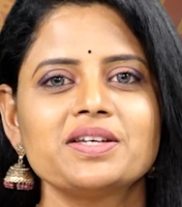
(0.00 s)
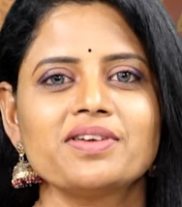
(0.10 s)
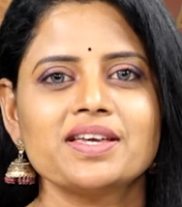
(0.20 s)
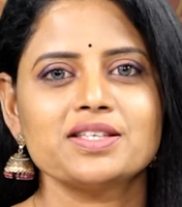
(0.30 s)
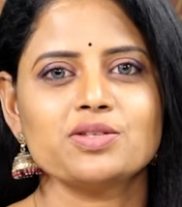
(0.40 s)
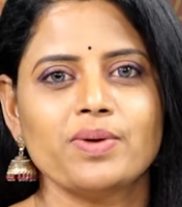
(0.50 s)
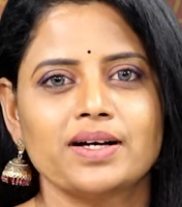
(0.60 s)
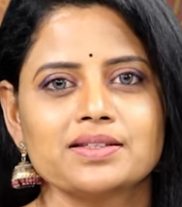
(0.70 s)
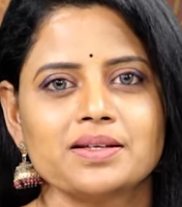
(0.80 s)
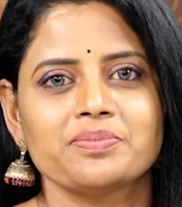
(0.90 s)
టీవీకి
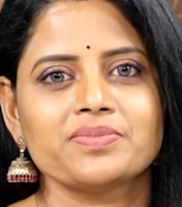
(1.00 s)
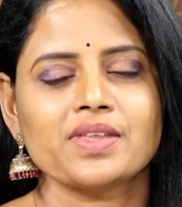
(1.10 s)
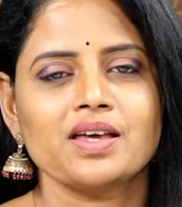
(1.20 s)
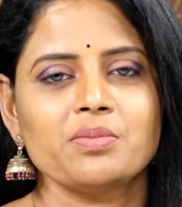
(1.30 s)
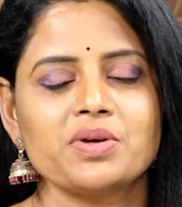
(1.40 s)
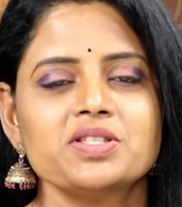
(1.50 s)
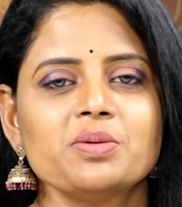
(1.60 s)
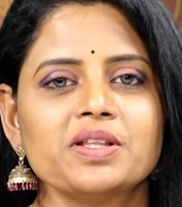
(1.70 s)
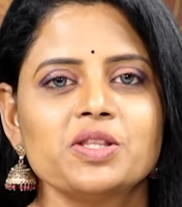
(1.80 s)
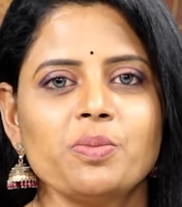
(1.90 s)
స్వాగతం ప్రస్తుతం
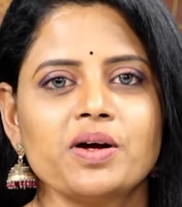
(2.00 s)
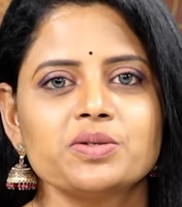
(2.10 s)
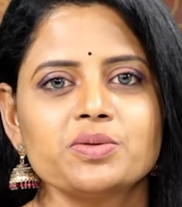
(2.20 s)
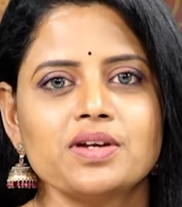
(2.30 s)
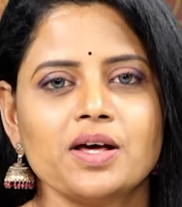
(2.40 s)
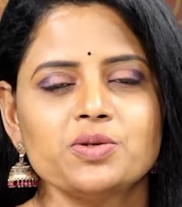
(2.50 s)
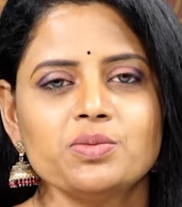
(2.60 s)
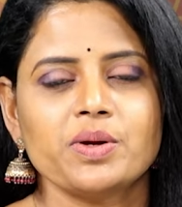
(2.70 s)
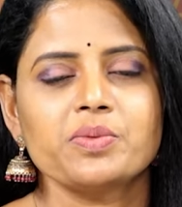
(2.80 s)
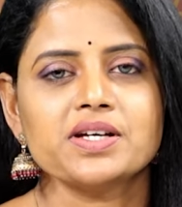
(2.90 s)
మనతో పాటు ఉన్నారు
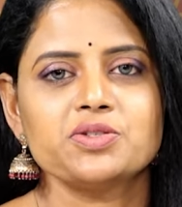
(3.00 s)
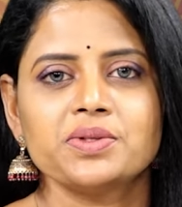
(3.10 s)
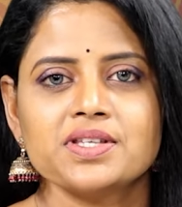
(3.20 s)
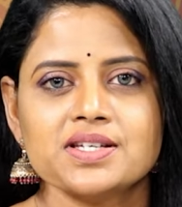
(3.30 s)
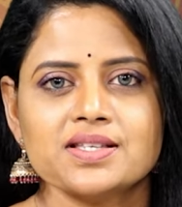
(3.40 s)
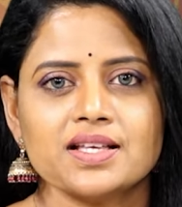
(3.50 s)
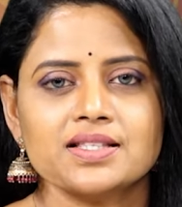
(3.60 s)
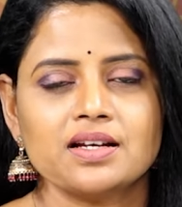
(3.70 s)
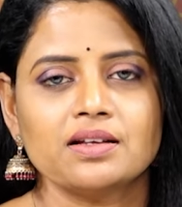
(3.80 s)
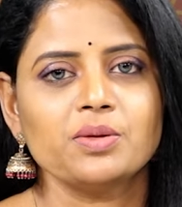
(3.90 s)
ప్రముఖ జ్యోతిష
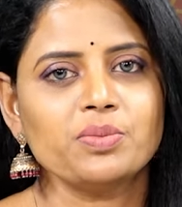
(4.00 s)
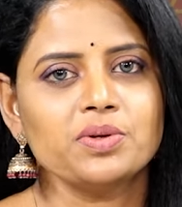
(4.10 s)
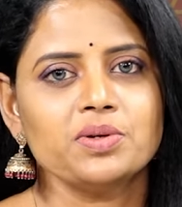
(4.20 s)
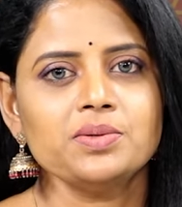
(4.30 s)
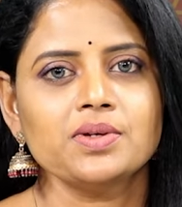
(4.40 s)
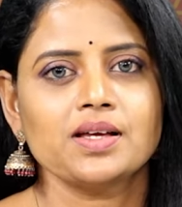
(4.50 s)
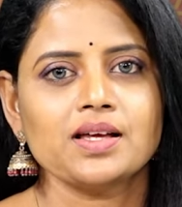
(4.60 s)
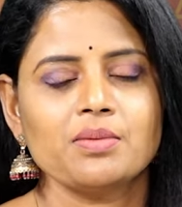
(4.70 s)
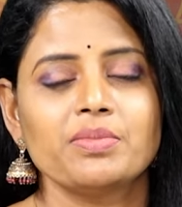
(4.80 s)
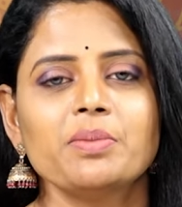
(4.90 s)
శాస్త్ర నిపుణులు
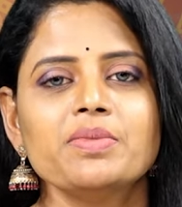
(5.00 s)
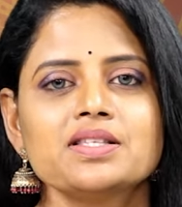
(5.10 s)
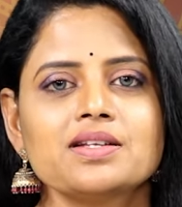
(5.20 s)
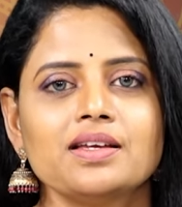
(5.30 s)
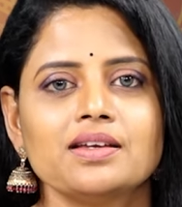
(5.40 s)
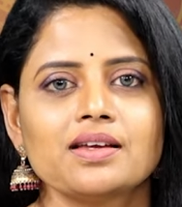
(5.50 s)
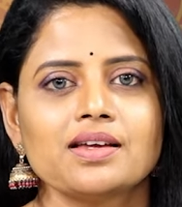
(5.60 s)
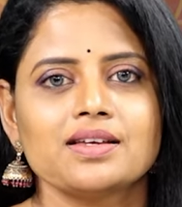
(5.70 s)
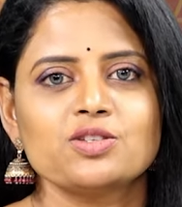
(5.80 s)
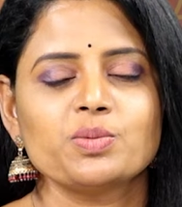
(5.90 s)
బ్రహ్మశ్రీ
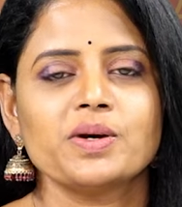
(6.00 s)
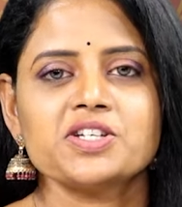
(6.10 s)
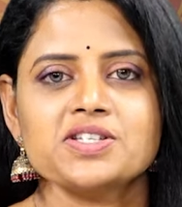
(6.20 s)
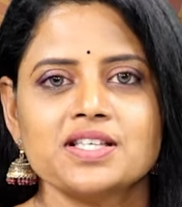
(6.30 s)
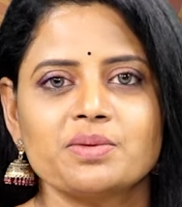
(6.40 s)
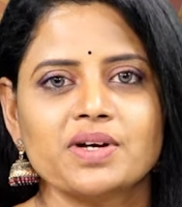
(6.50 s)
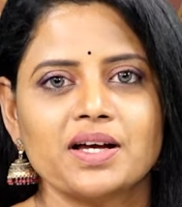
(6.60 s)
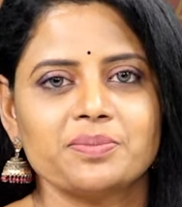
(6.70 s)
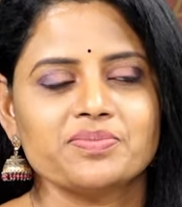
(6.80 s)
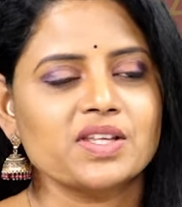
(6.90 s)
సుభాష్ శర్మ
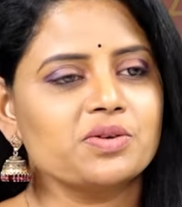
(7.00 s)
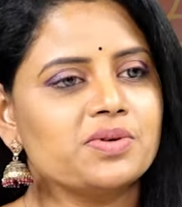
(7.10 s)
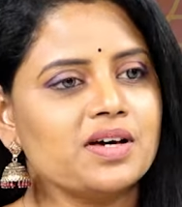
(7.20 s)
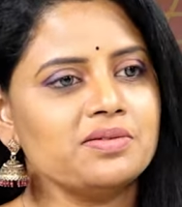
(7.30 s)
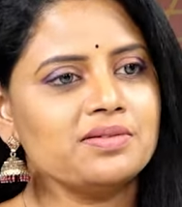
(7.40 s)
గారు గురుగారు